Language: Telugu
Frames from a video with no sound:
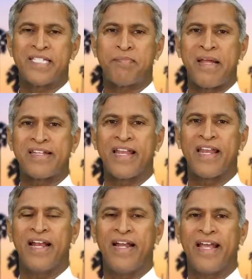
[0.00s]

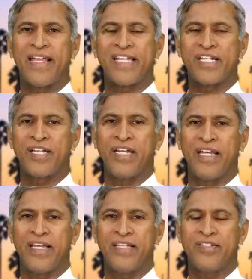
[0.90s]
స్పెషల్గా
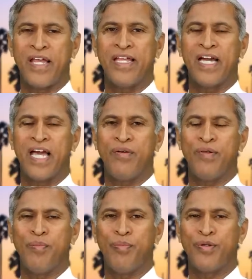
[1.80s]
డైజెషన్ని
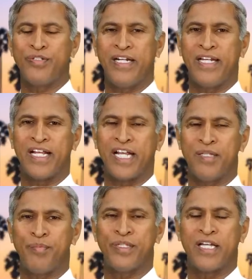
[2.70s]
చలికాలంలో ఇంప్రూవ్ చేయడానికి
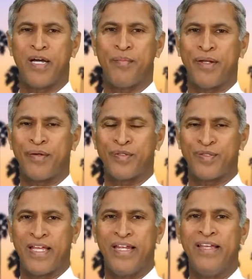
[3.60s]
అద్భుతంగా
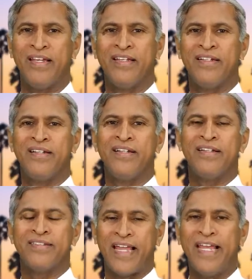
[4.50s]
పనికొస్తాయని
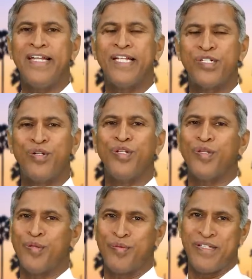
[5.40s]
సైంటిస్టులు
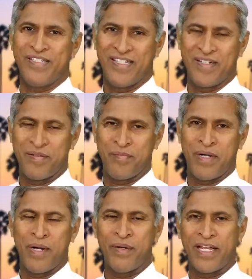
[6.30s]
నిరూపించారు
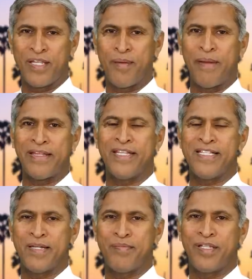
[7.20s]
మామూలుగా ఏదో
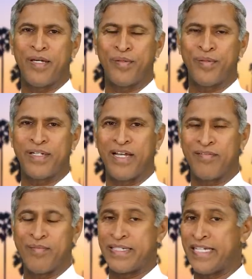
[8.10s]
పెద్దలు చెప్తే అనుకుంటాం
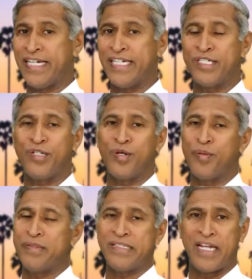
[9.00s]
మరి సైంటిస్టులు
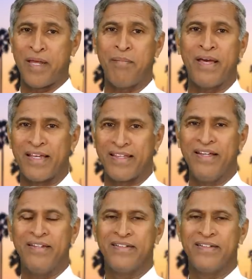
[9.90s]
నిరూపిస్తే నమ్మాలి కదా